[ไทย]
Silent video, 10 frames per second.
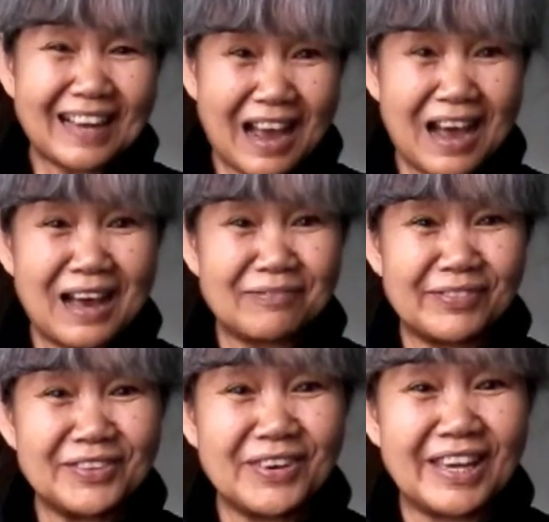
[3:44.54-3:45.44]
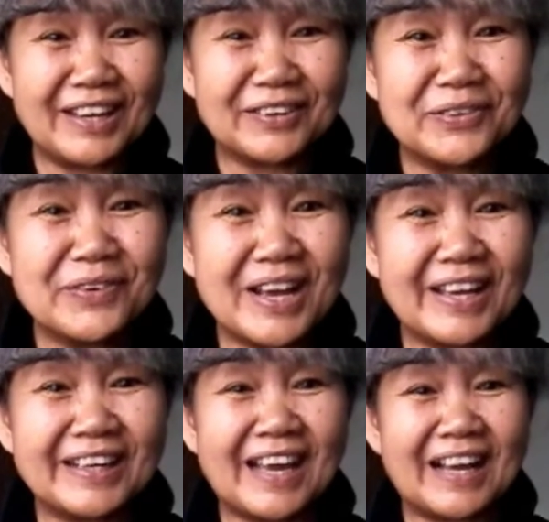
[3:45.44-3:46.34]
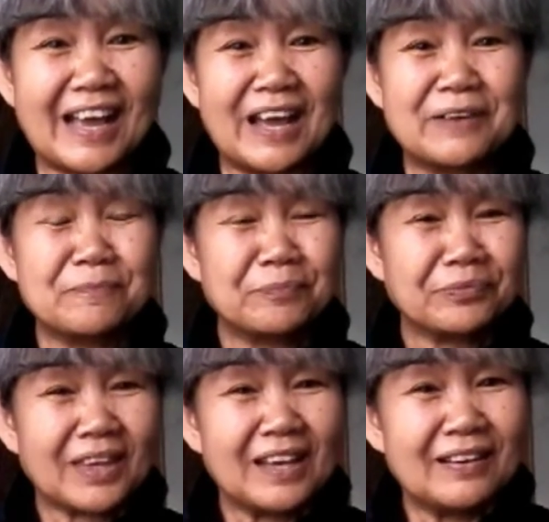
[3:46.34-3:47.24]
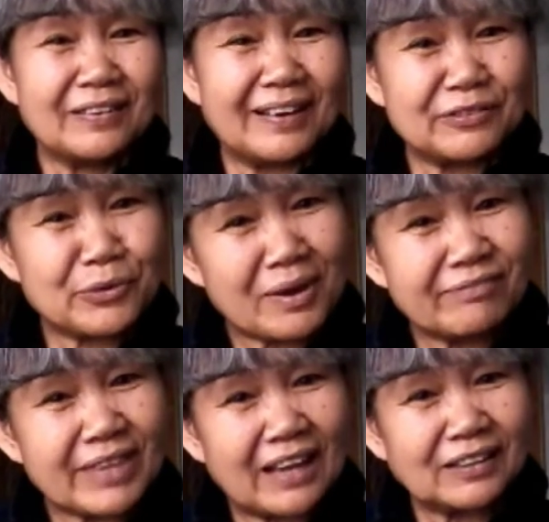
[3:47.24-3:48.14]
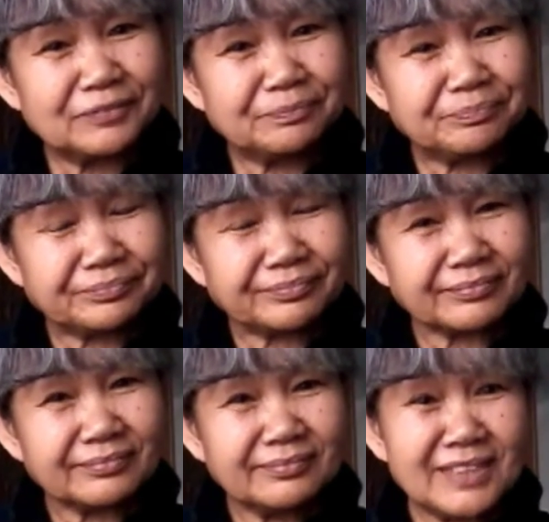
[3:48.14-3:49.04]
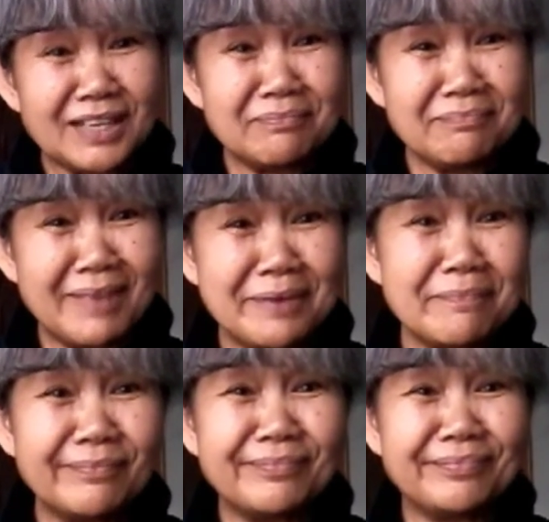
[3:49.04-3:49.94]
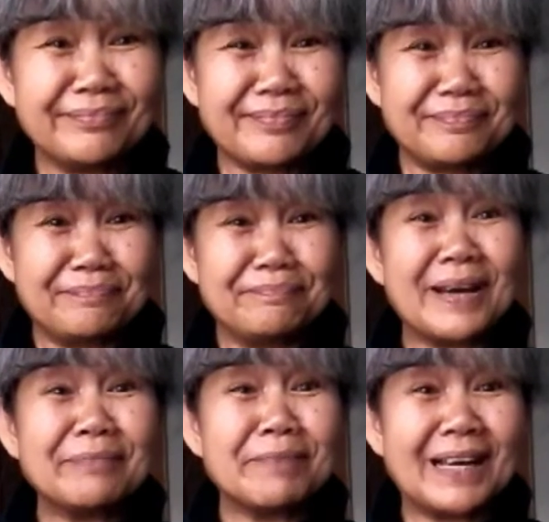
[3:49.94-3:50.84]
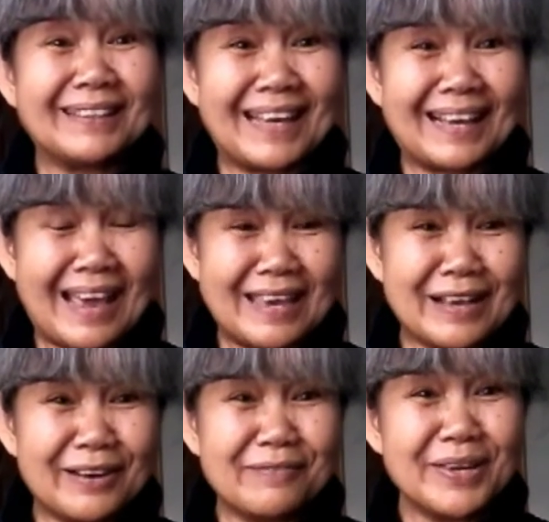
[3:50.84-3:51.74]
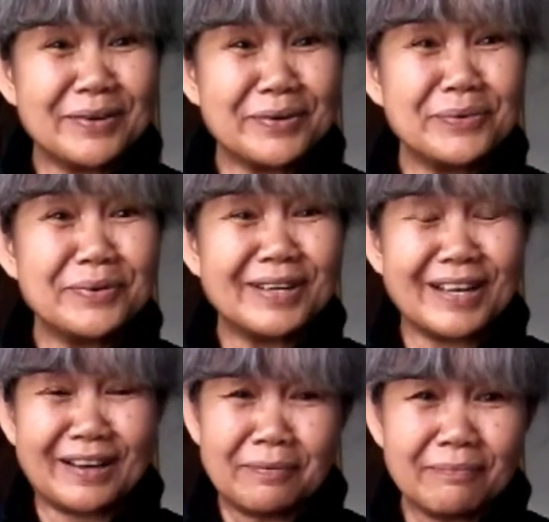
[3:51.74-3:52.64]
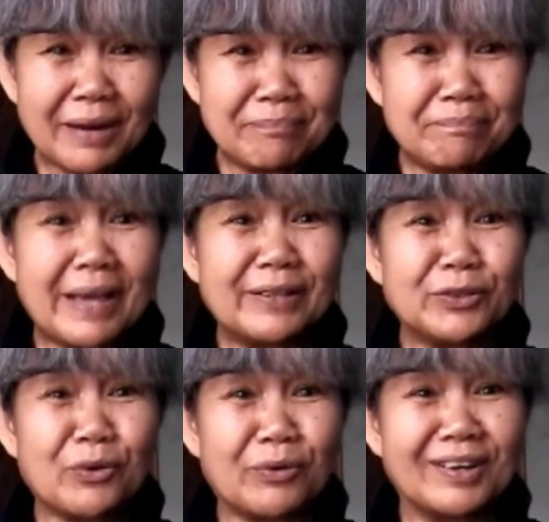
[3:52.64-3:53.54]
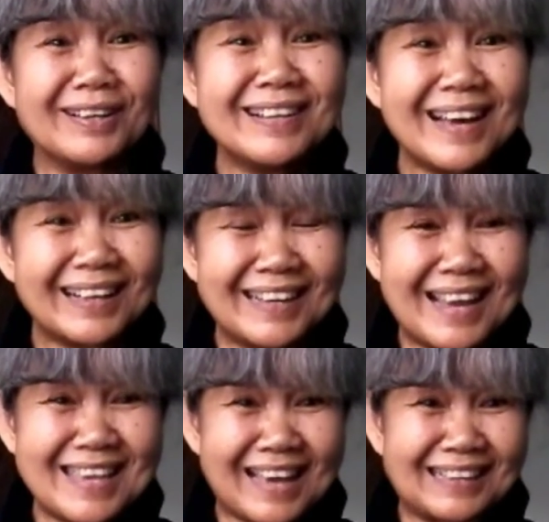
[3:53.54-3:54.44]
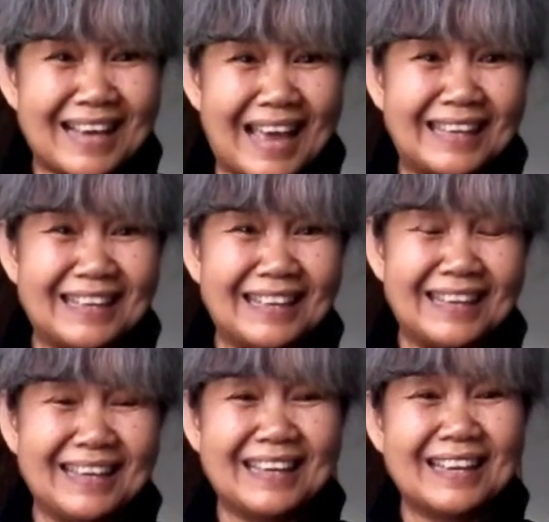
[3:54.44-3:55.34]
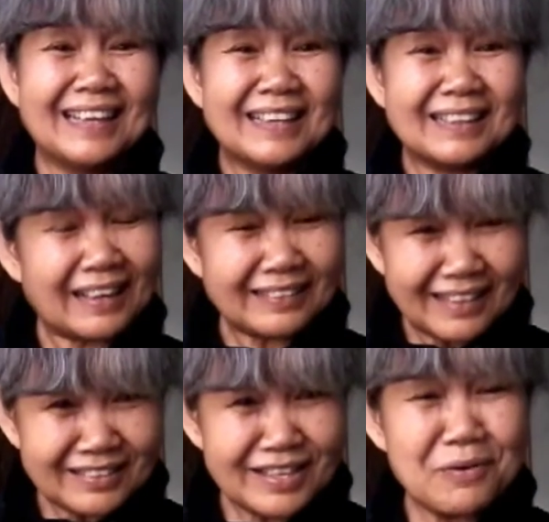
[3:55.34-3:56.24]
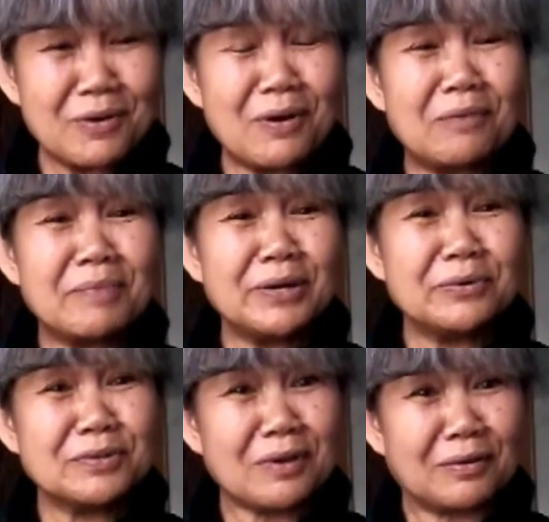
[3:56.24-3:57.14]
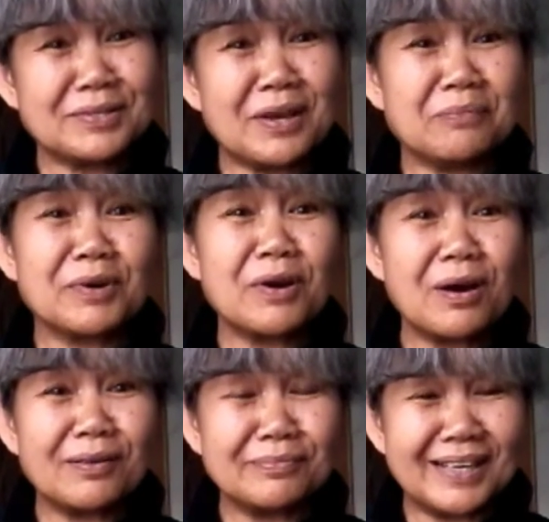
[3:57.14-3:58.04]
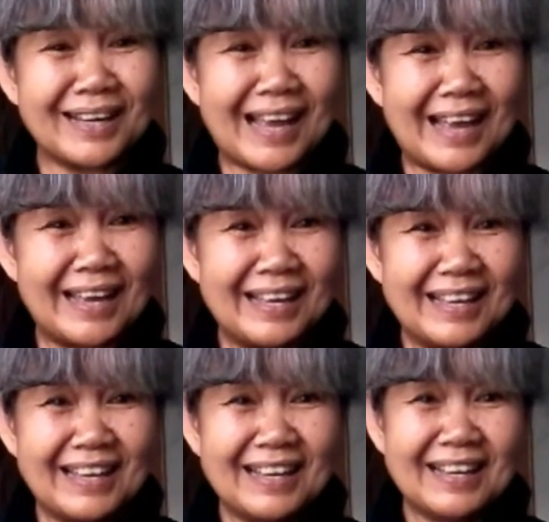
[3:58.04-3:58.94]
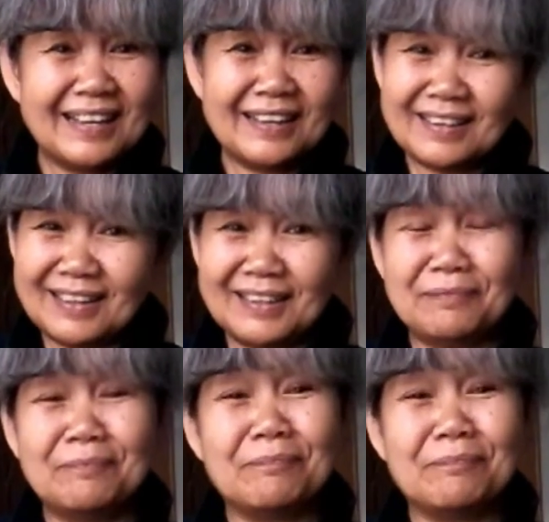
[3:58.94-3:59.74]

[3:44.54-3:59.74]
ขำตัวเองด้วยนะคะ รวมทั้ง มัน เปิ่นๆยังไงก็ไม่รู้นะคะมันไปตกเครื่องได้ยังไง ทั้งๆทที่เาออกมาดูสองสามรอบนะคะ เออ